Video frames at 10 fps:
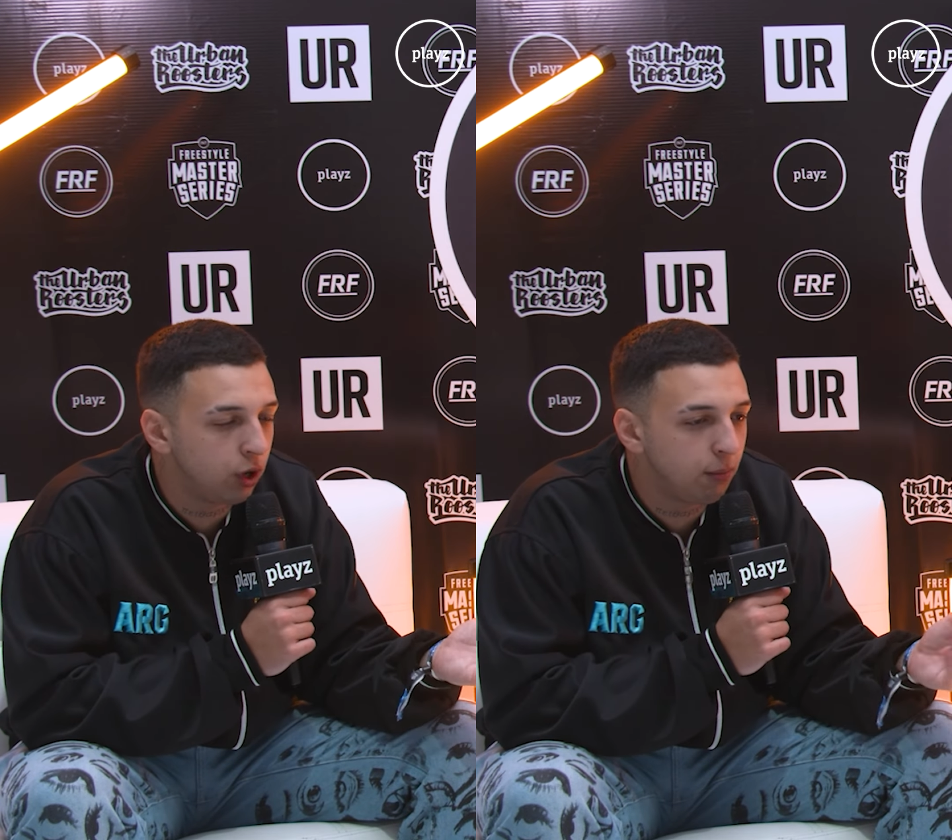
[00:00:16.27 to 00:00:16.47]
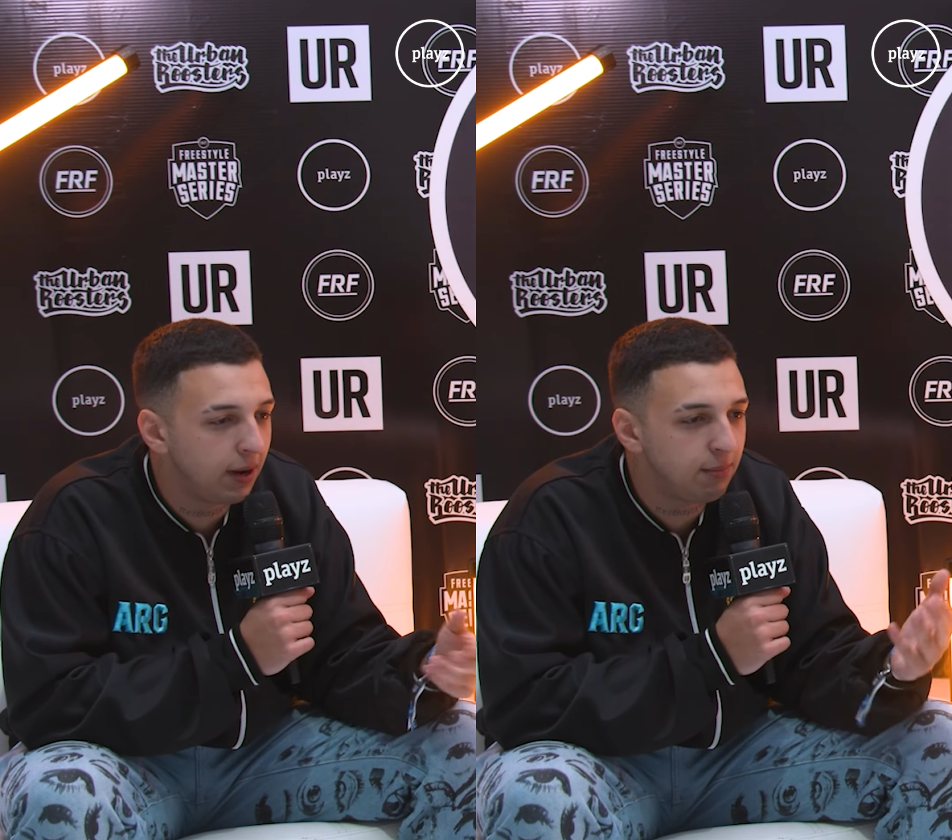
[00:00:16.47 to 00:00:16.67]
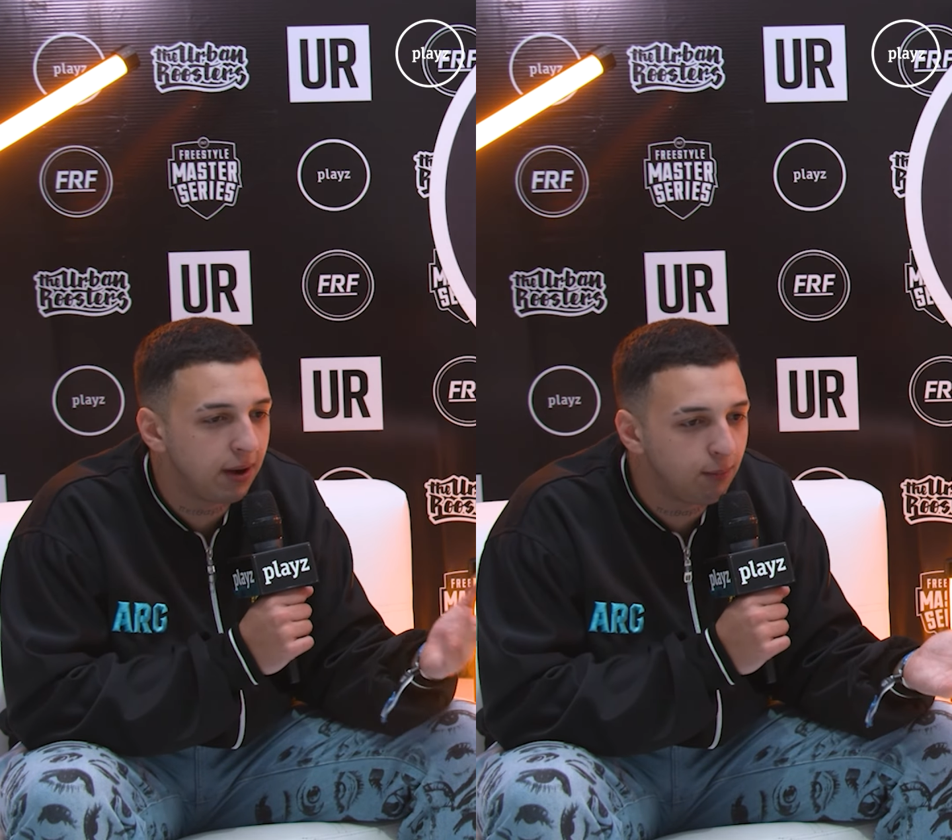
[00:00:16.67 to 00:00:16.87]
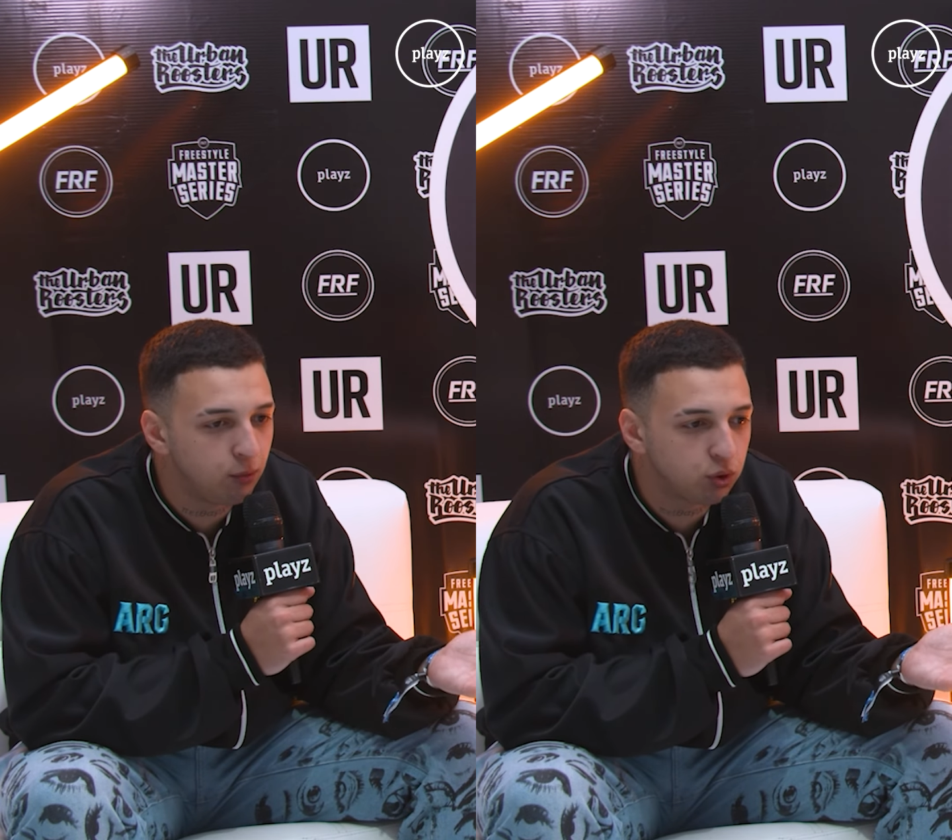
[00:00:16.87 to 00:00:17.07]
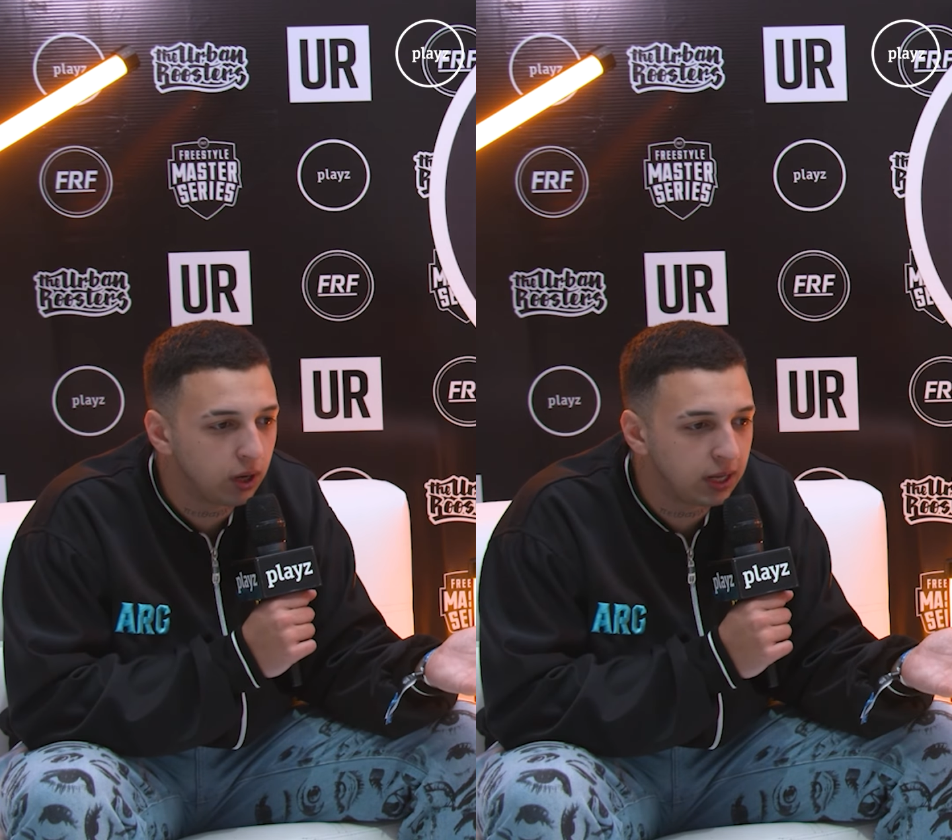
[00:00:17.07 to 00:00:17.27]
no me animaba
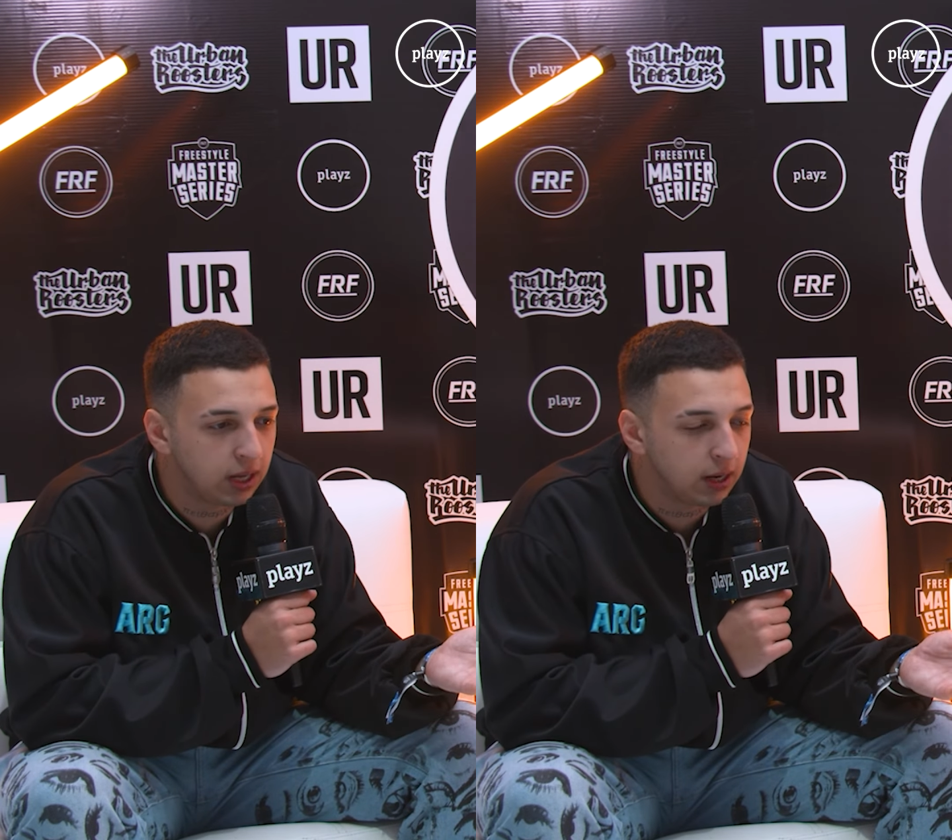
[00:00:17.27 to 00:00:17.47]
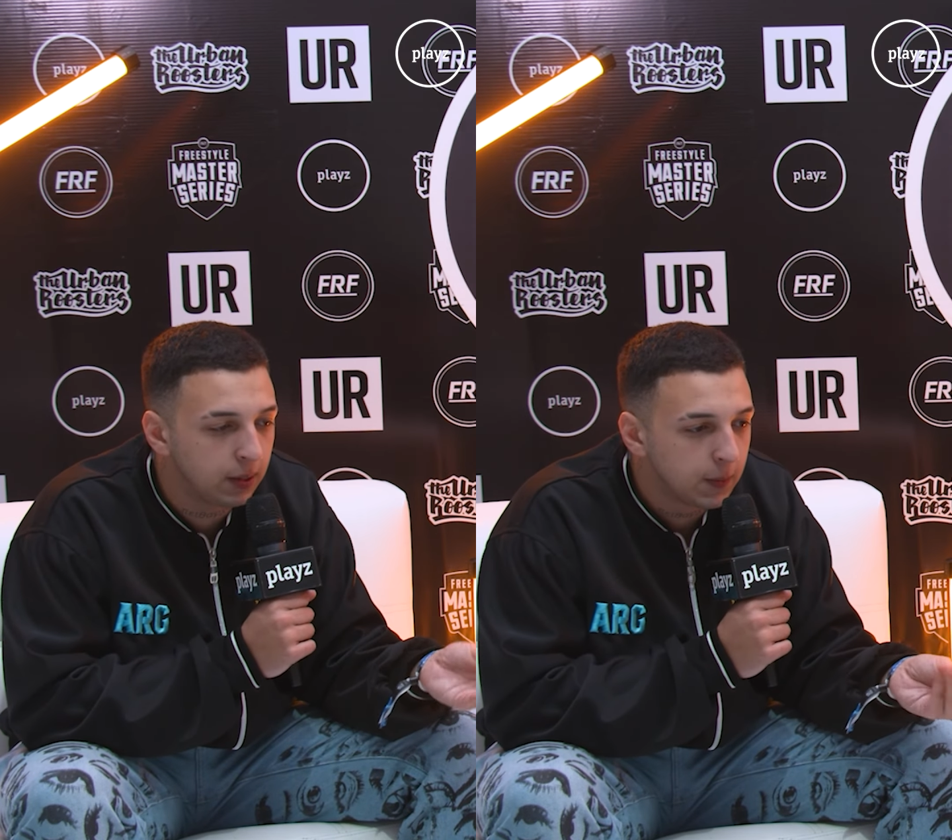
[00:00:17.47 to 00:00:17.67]
mucho a ir.